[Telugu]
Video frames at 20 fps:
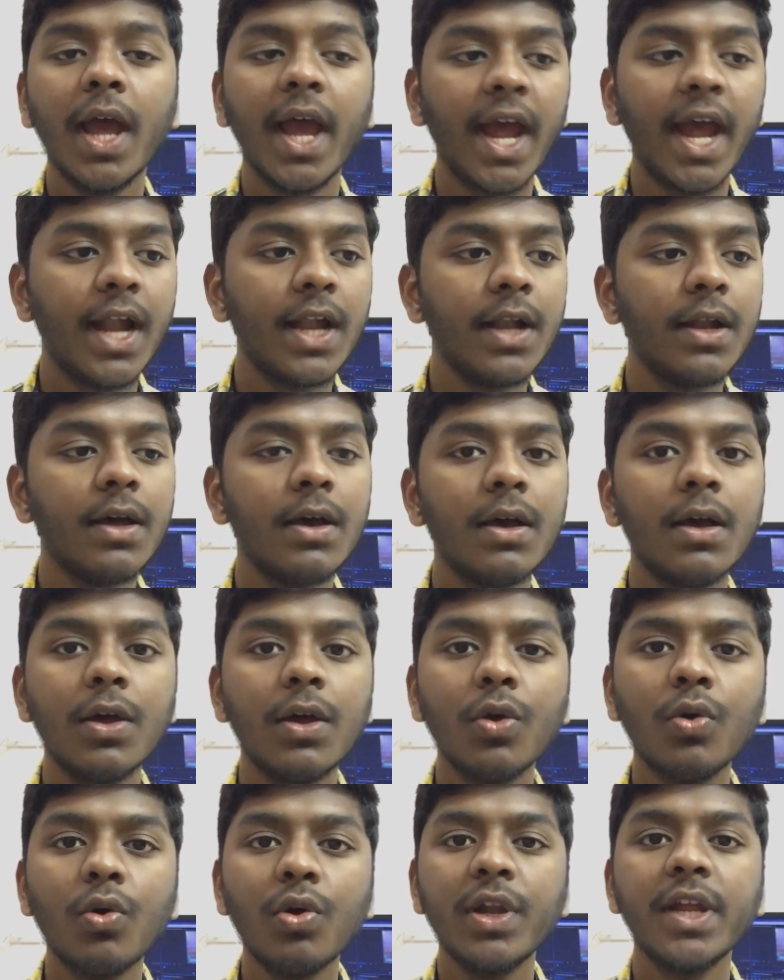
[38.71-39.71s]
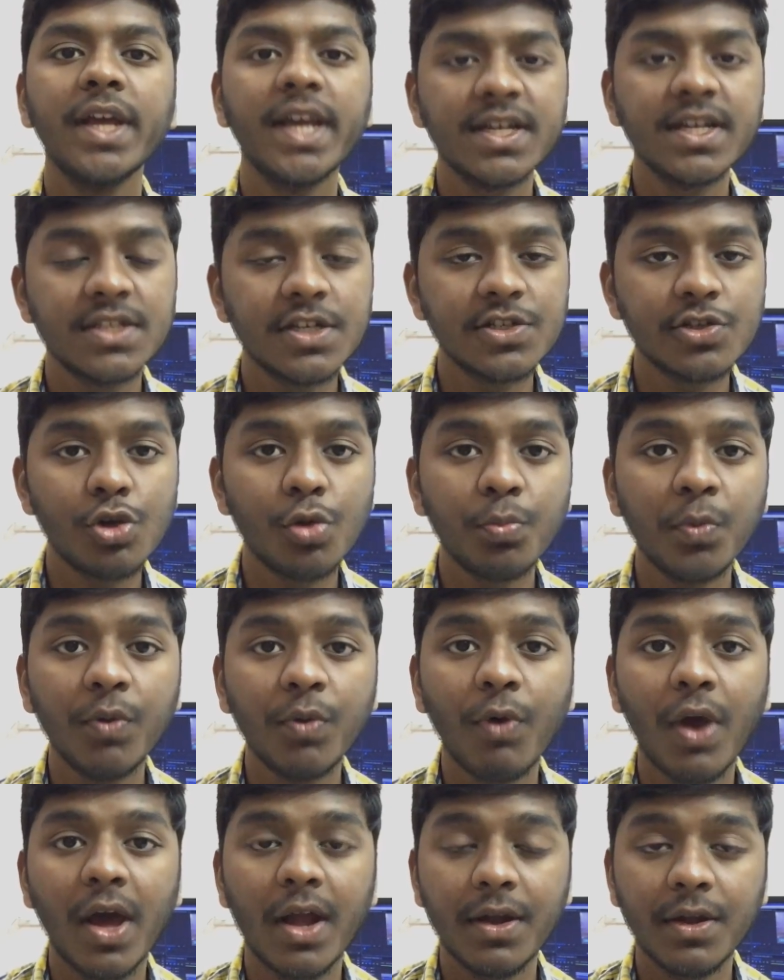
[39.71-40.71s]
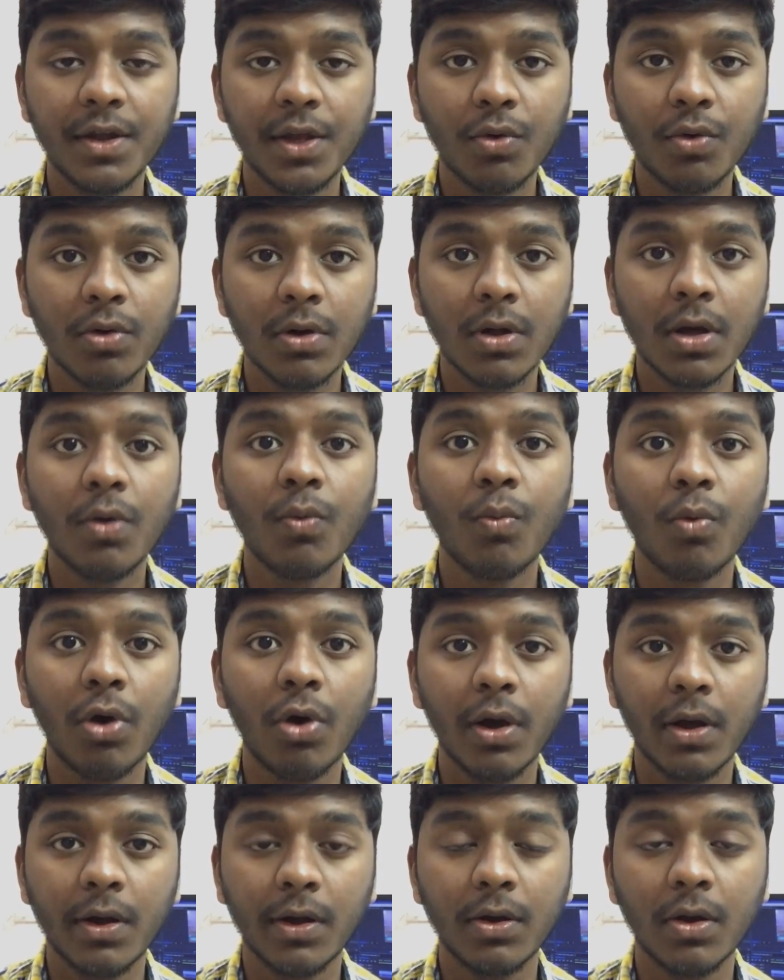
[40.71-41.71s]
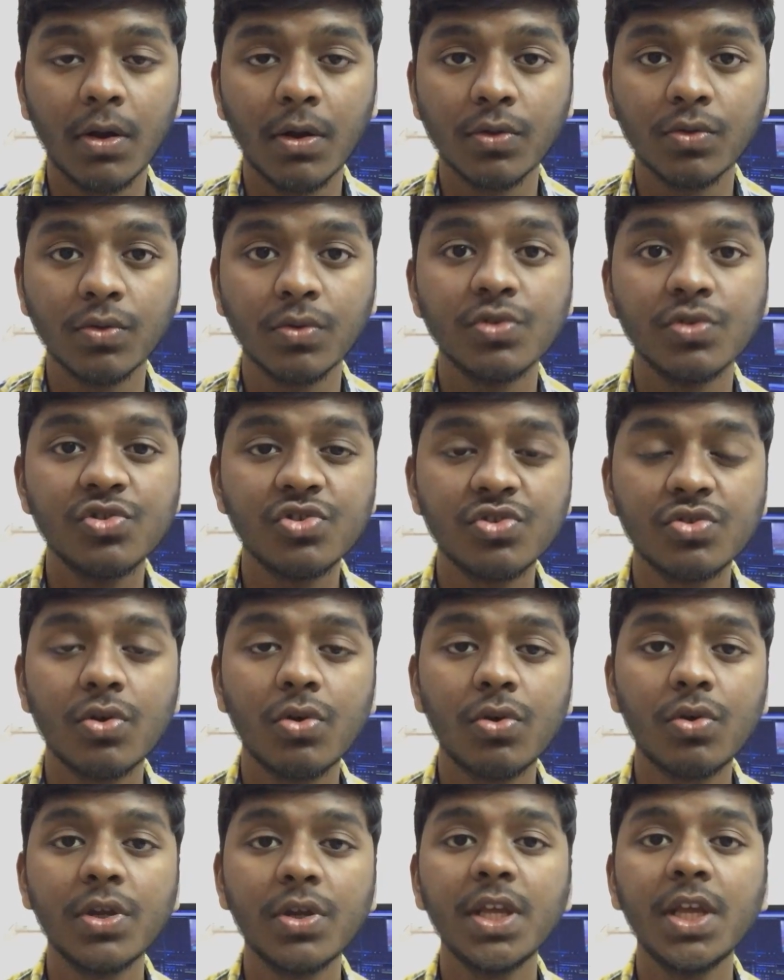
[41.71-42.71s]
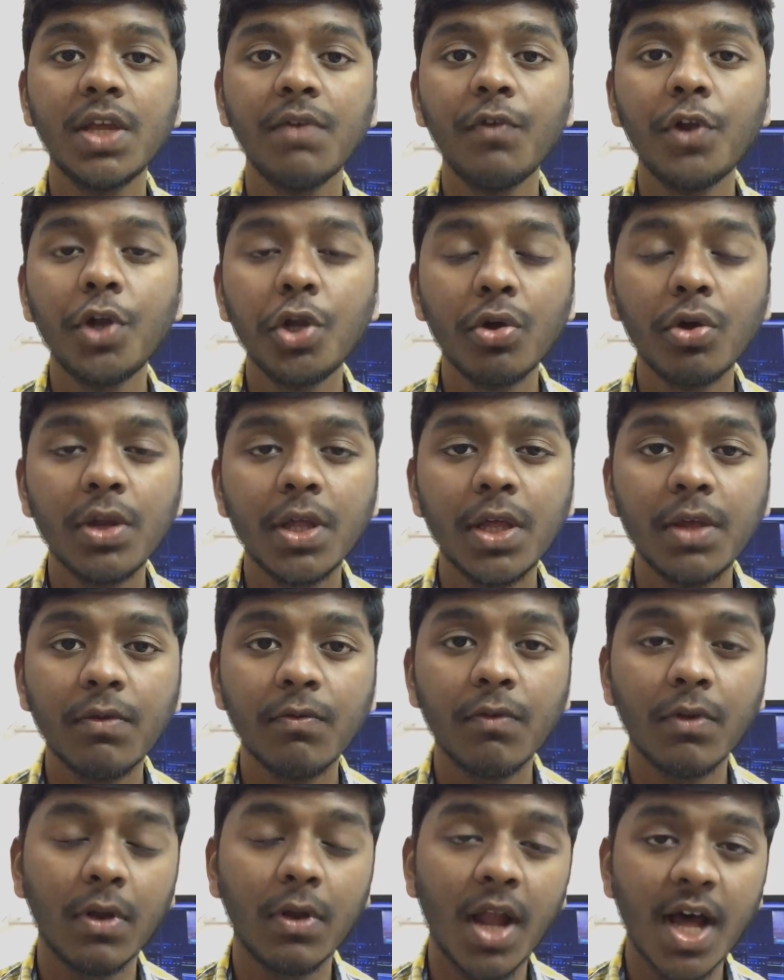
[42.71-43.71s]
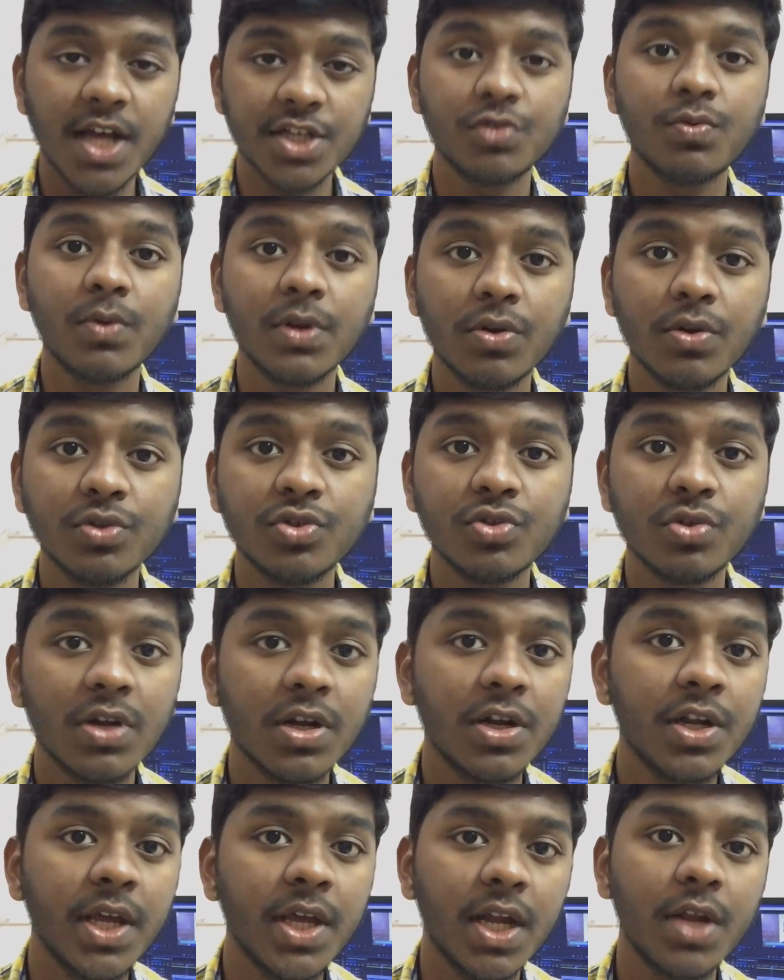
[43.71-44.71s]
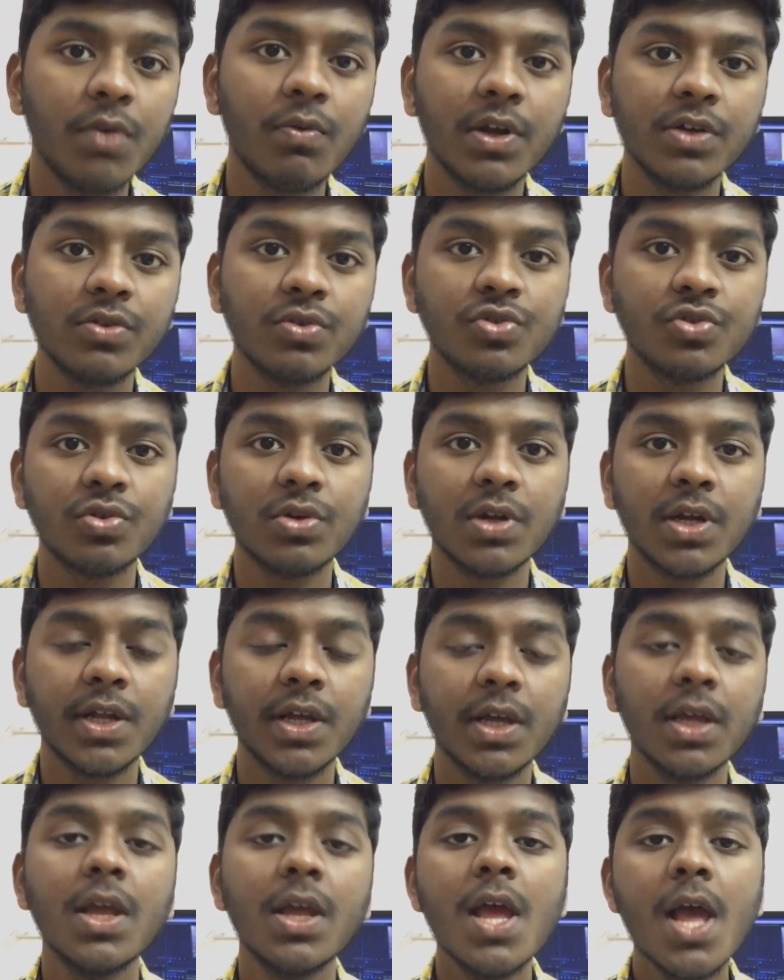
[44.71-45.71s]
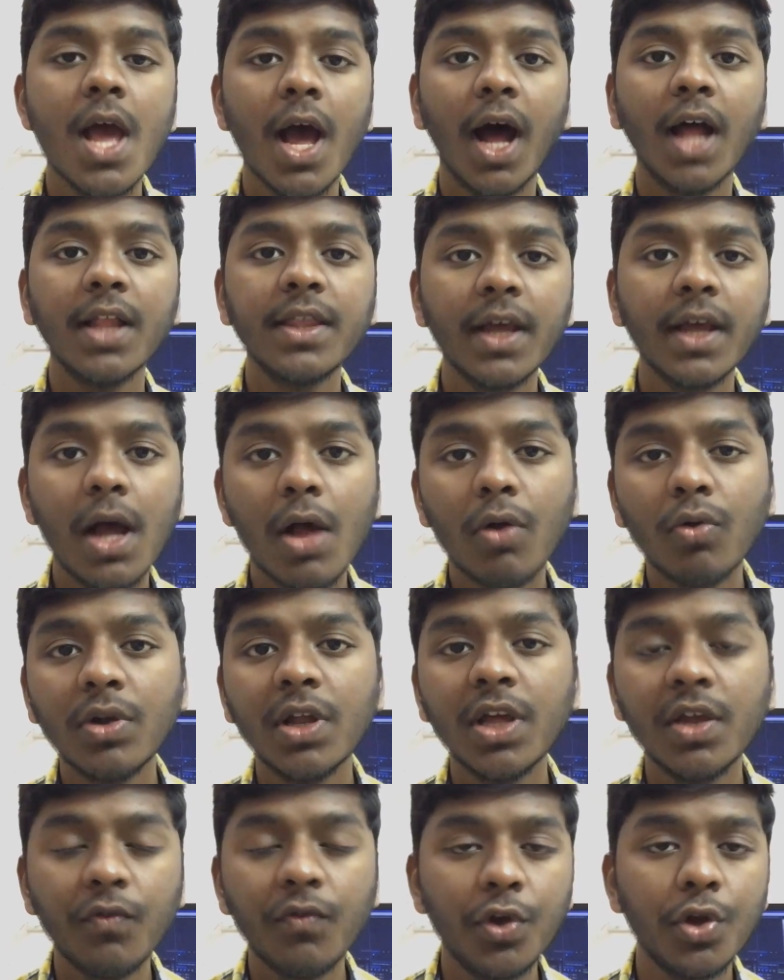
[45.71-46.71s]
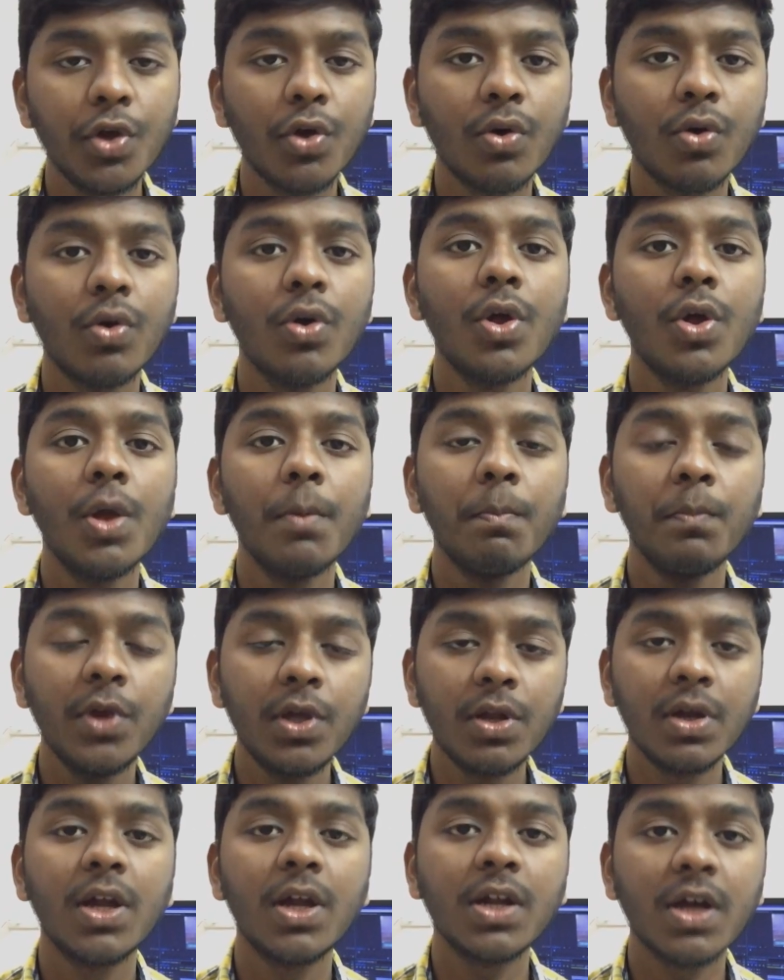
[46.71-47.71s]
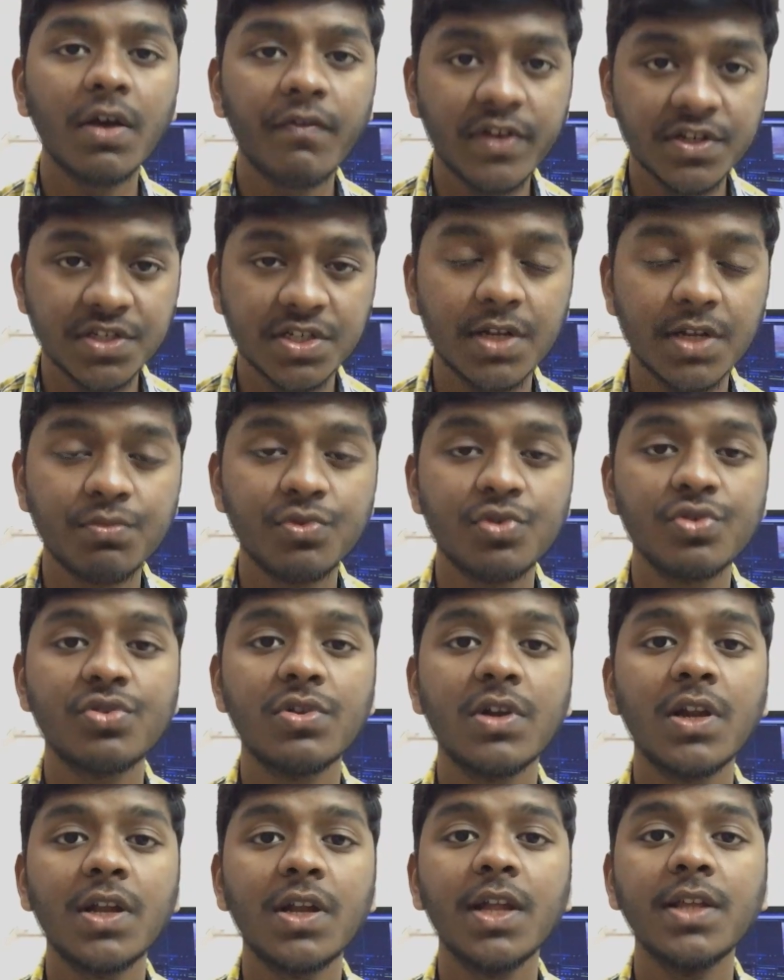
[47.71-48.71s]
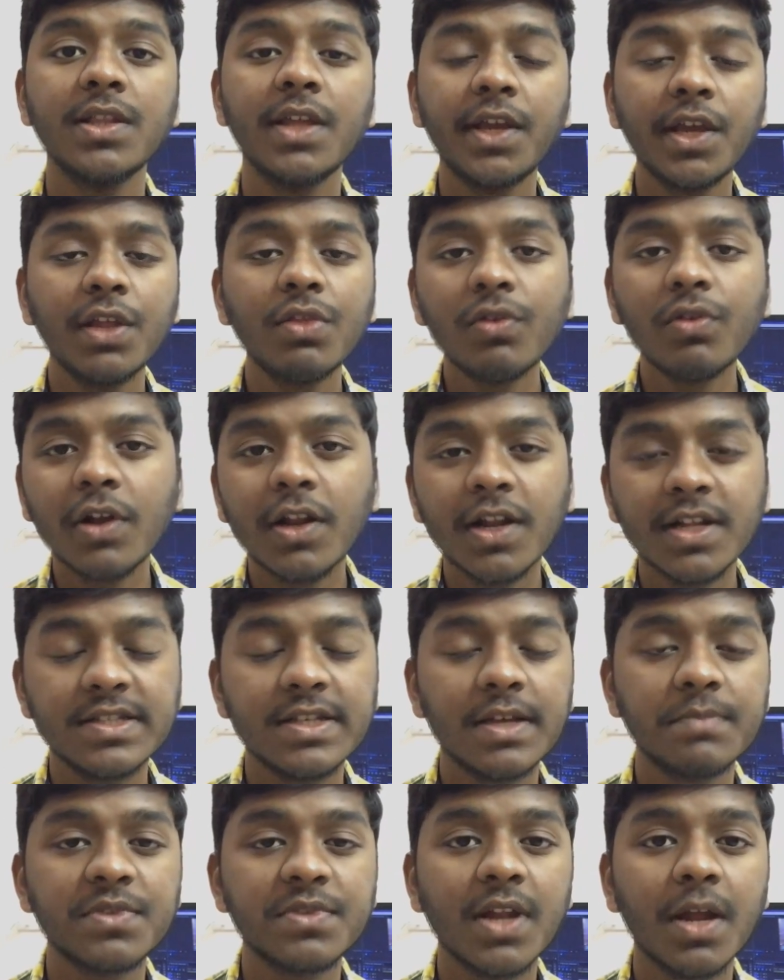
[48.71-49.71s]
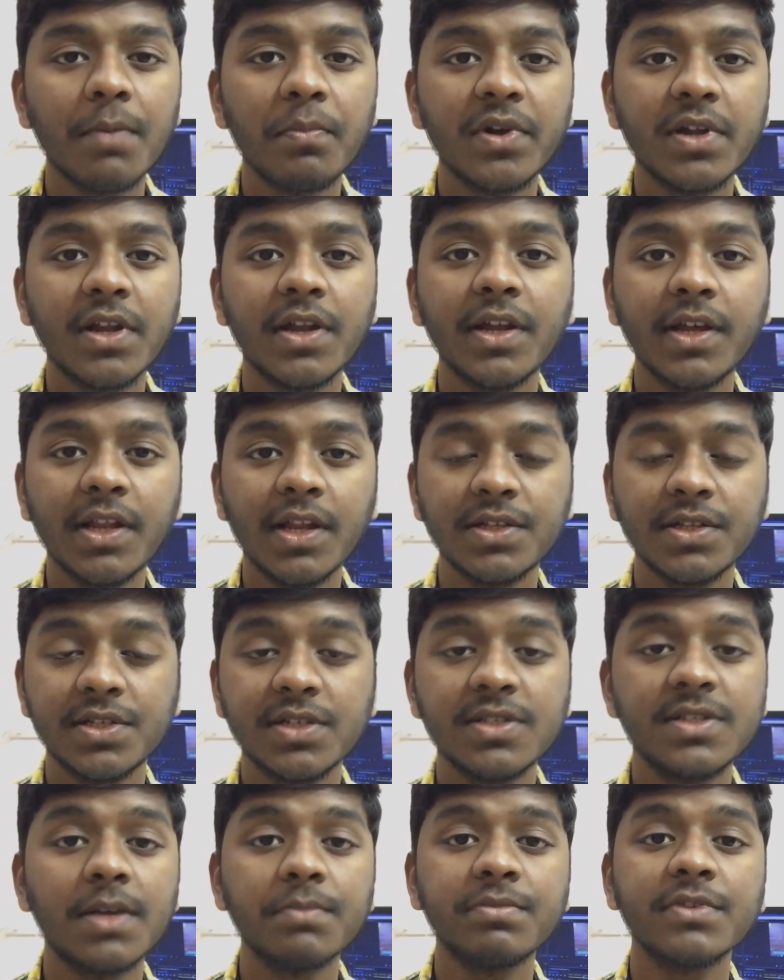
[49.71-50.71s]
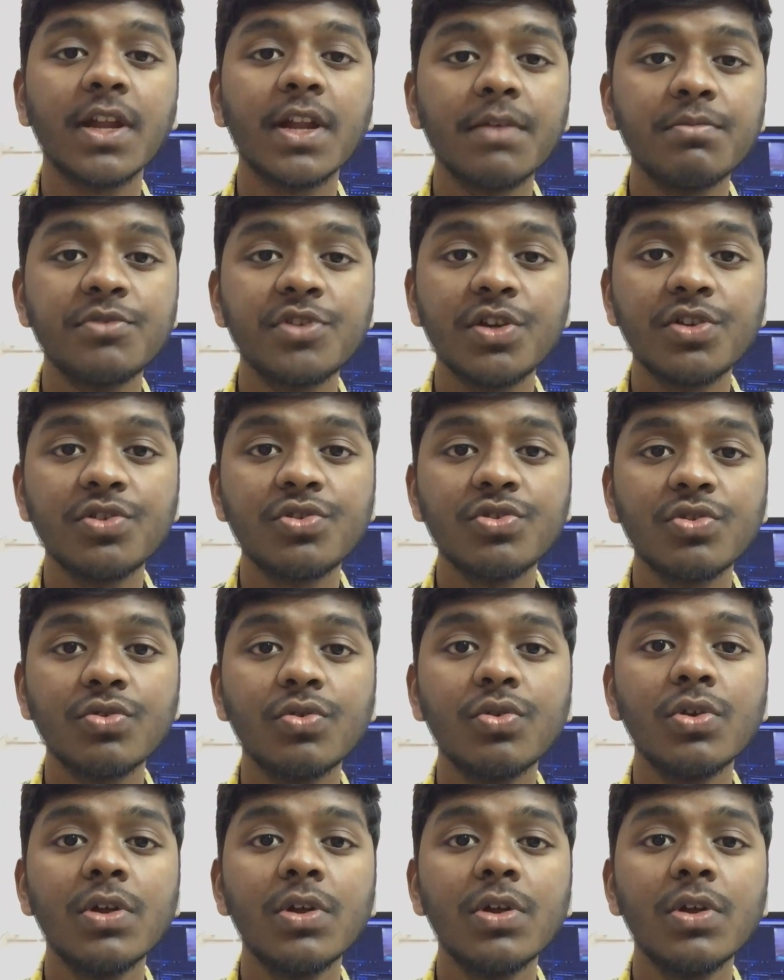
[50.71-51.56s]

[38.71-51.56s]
అండ్ కొన్ని కేసెస్ లో మీ వారంటీ కూడా వాయర్ కాదు సో ఈ వీడియోని లాస్ట్ వరకు చూడండి ఎండ్ వరకు చూడండి అంతేకాకుండా ఈ వీడియో మీరు కనుక ఫస్ట్ టైం చూస్తున్నట్లయితే కింద ఉన్న రెడ్ సబ్స్క్రైబ్ బటన్ క్లిక్ చేసి సబ్స్క్రైబ్ చేయొచ్చు